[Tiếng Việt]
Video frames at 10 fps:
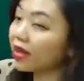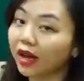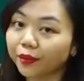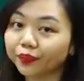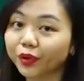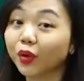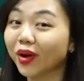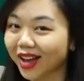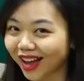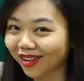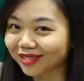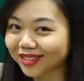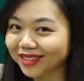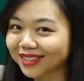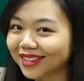thế này, greyhound.
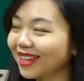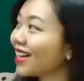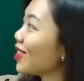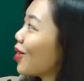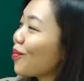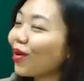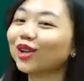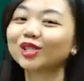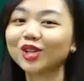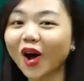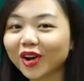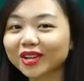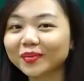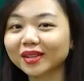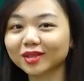Nó không gọi là dog
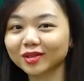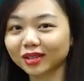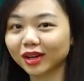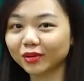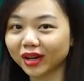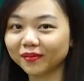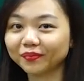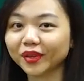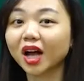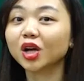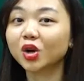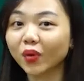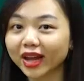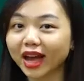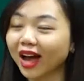như bình thường đâu nhé.
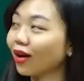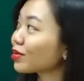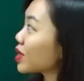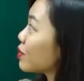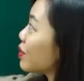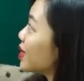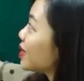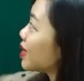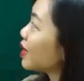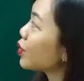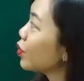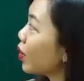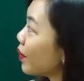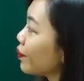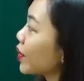Greyhound racing là
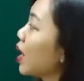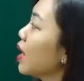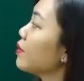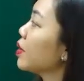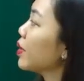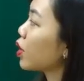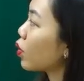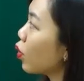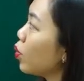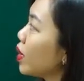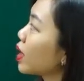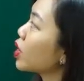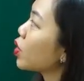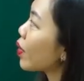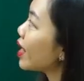đua. Vậy mình có cụm là
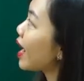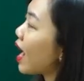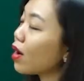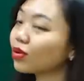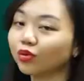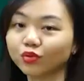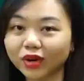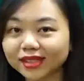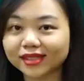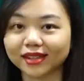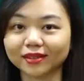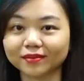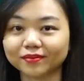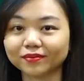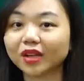greyhound racing.
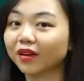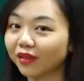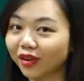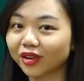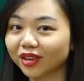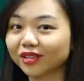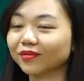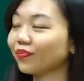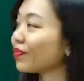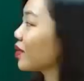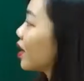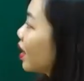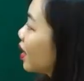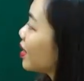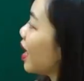Very good.
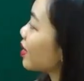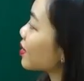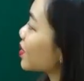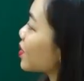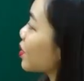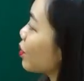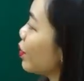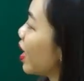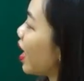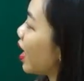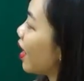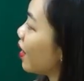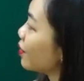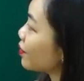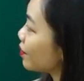Next, we
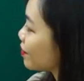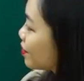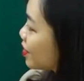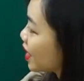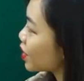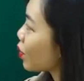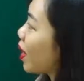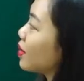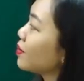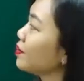have this one.